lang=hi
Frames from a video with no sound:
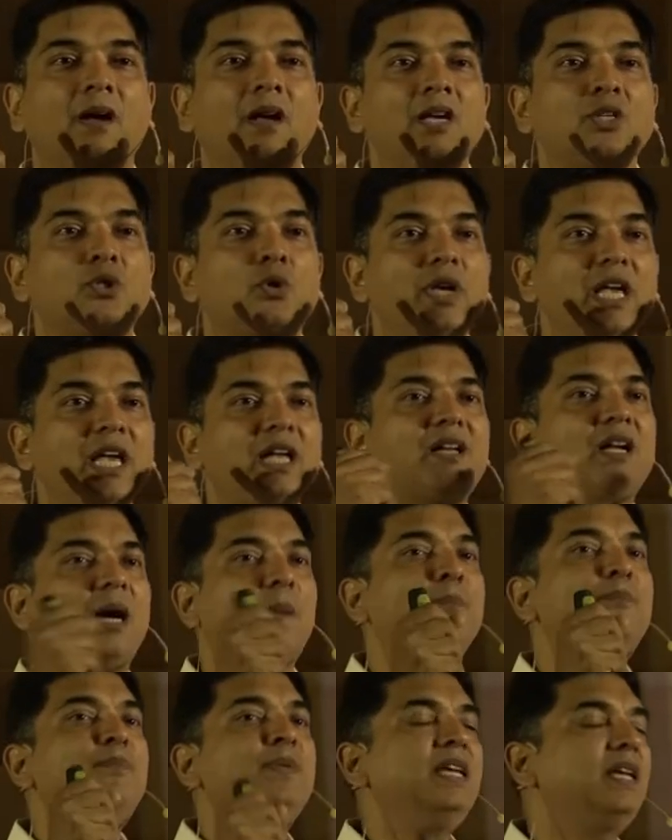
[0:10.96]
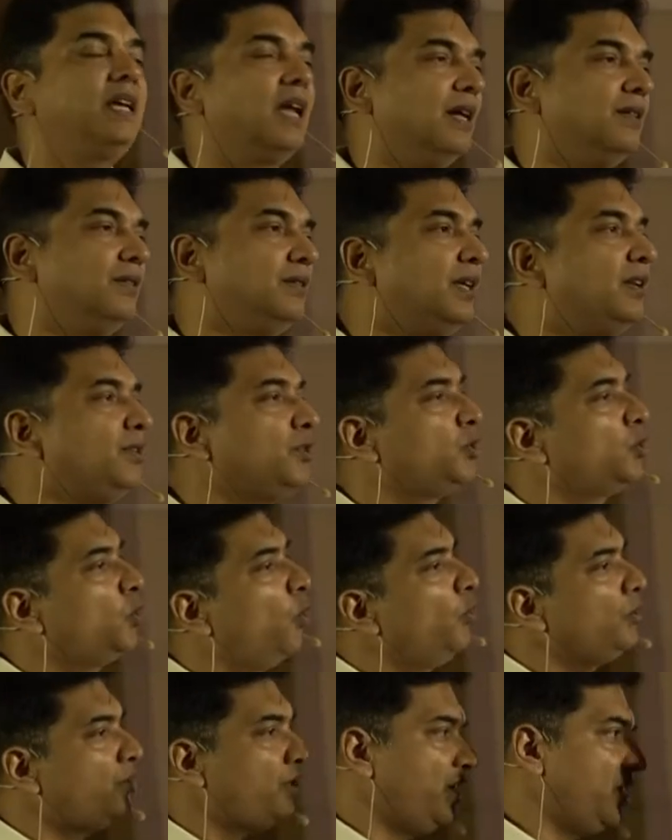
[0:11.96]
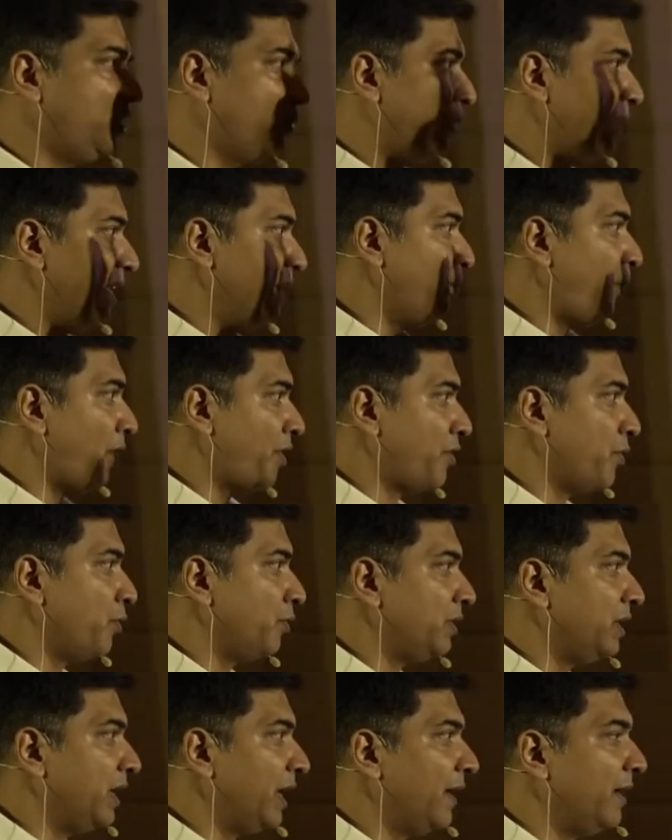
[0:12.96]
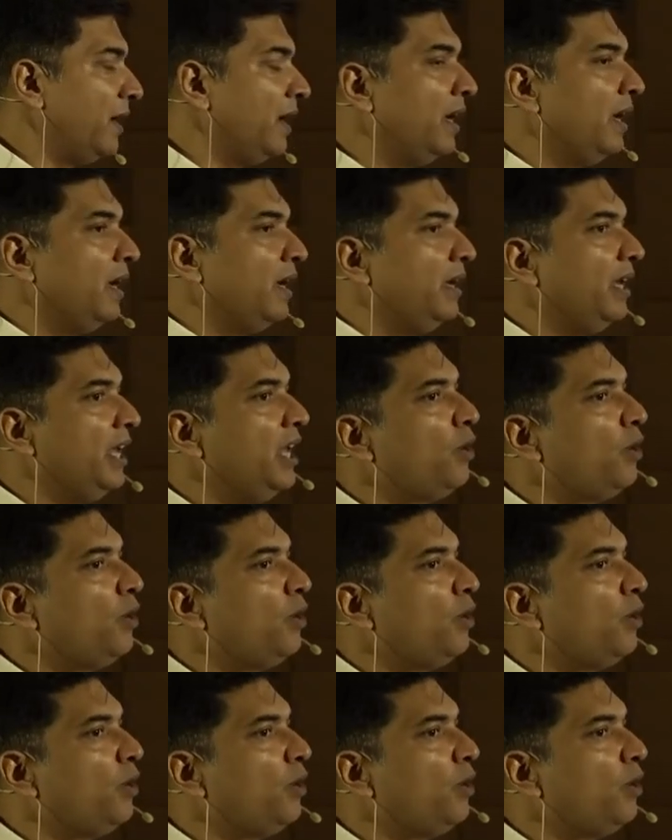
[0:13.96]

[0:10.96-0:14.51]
सो so, एक कंपनी के अंदर दो चीज बड़ी इंपॉर्टेंट होती हैं